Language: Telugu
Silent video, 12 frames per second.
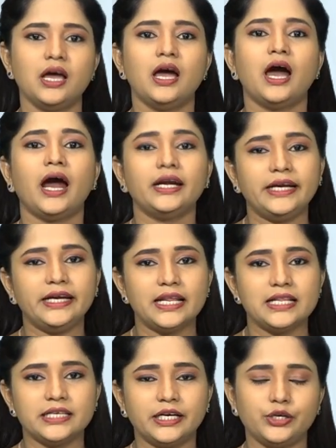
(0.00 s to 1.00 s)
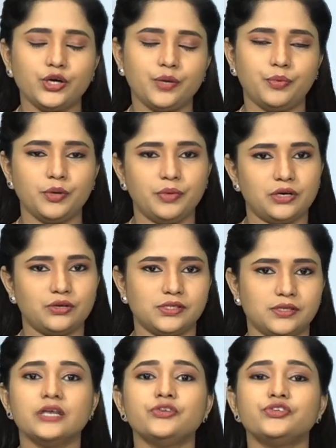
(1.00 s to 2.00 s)
ఆ డీటెయిల్స్ ఏంటో ఇప్పుడు మీకోసం
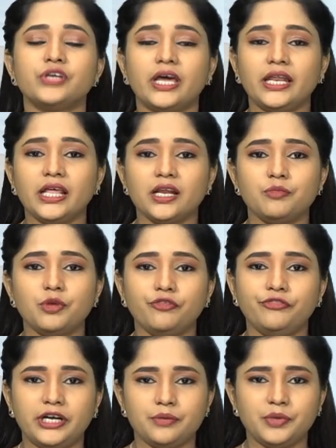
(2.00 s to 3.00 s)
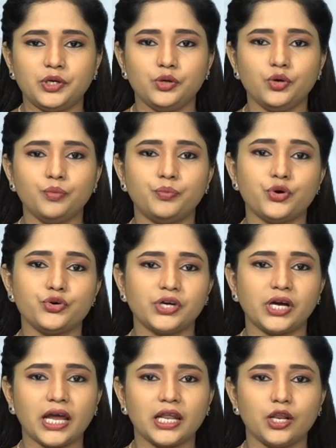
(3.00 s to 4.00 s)
శరీరంలో విటమిన్లు
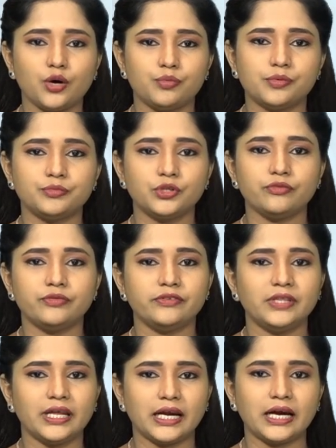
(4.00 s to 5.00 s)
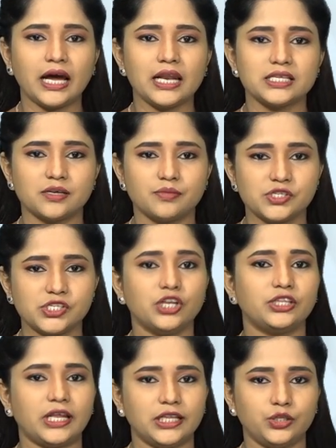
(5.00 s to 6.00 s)
పోషకాల లోపంతో వివిధ రకాల సమస్యలు
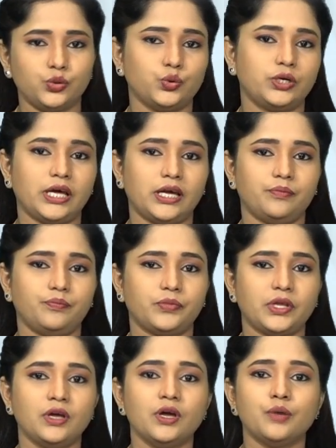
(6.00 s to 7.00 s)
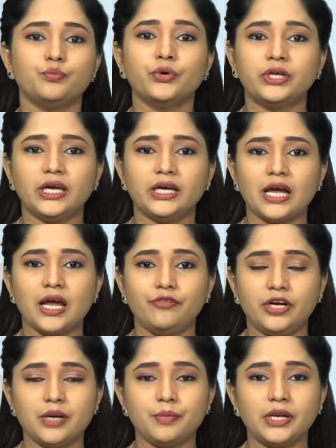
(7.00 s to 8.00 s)
తలెత్తుతుంటాయి ముఖ్యంగా
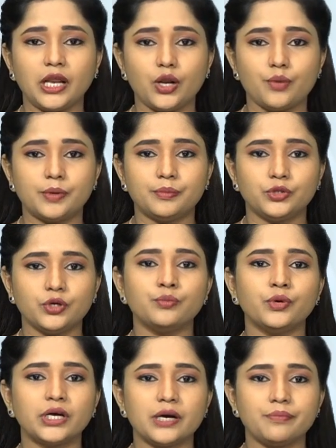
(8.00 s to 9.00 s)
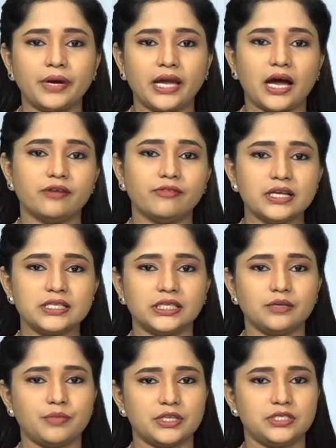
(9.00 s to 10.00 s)
విటమిన్ల లోపంతో ముఖంపై అవాంఛిత
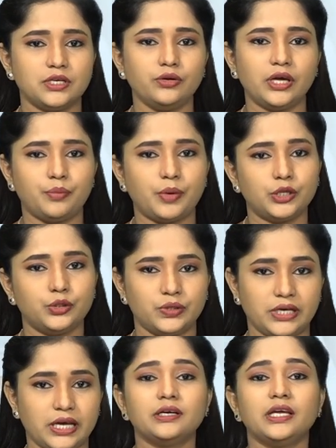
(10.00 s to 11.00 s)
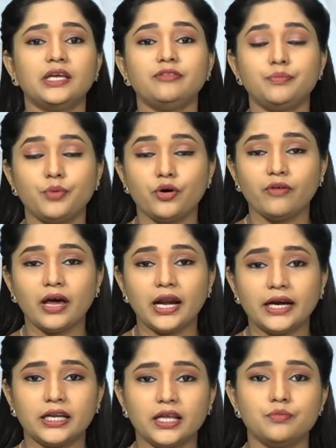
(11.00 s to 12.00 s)
మచ్చలు ఏర్పడుతుంటాయి ఇవి
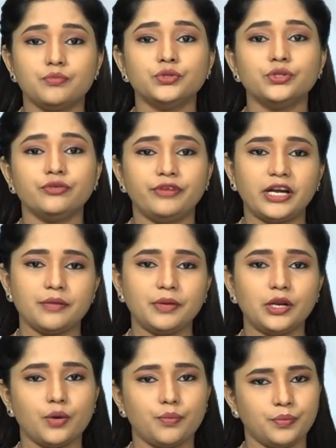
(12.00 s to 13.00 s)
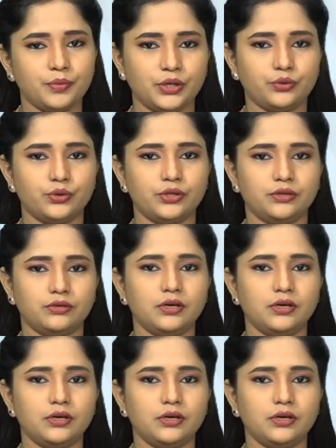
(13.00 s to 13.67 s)
పోవాలంటే ముందు విటమిన్ లోపం ఉండకూడదు